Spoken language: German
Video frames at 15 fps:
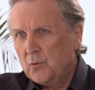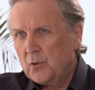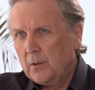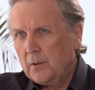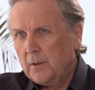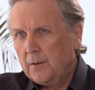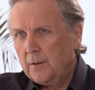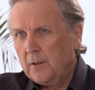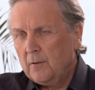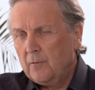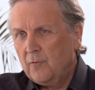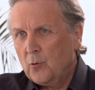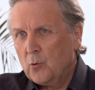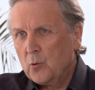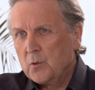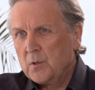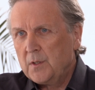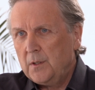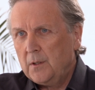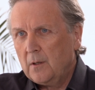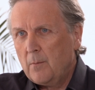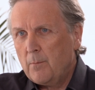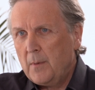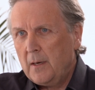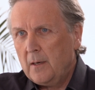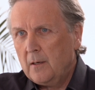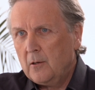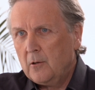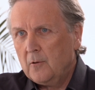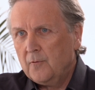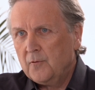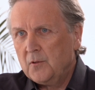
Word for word: sondern ich fokussiere mehr auf